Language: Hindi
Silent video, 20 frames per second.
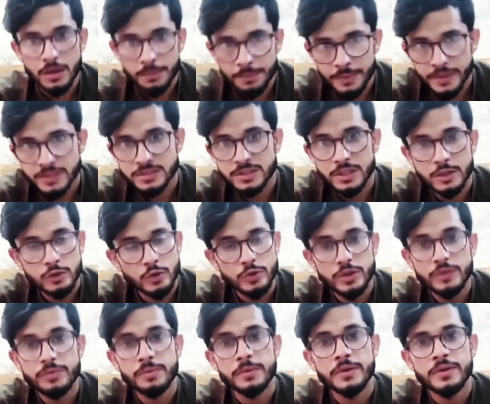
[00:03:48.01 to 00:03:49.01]
बेच रहे हैं तो
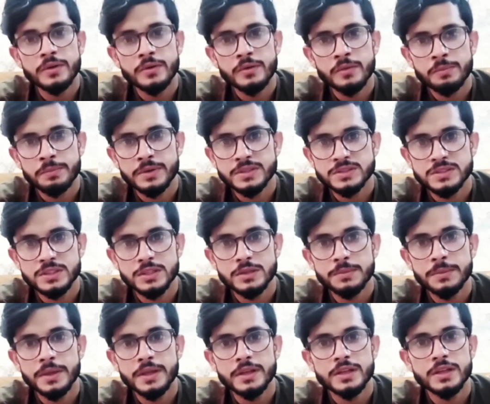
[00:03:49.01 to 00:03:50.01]
ये परचेज में
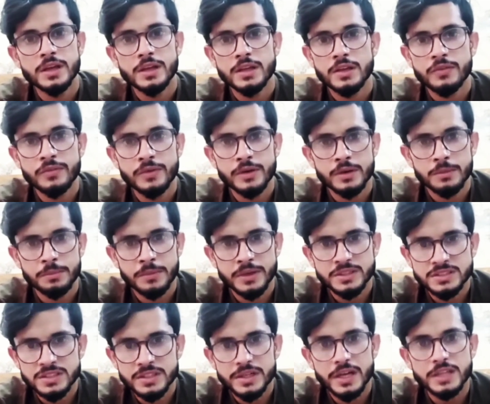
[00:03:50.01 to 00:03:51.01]
नहीं आएगी ये
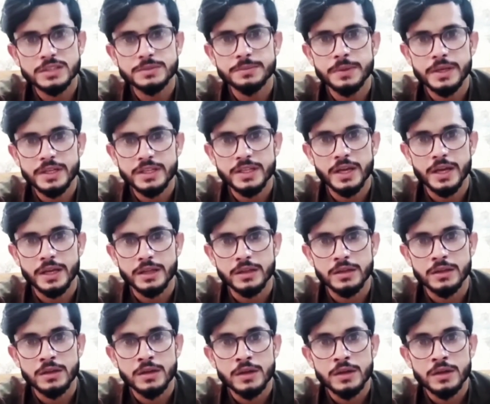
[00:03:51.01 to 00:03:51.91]
मर्चेंडाइज में नहीं आएगी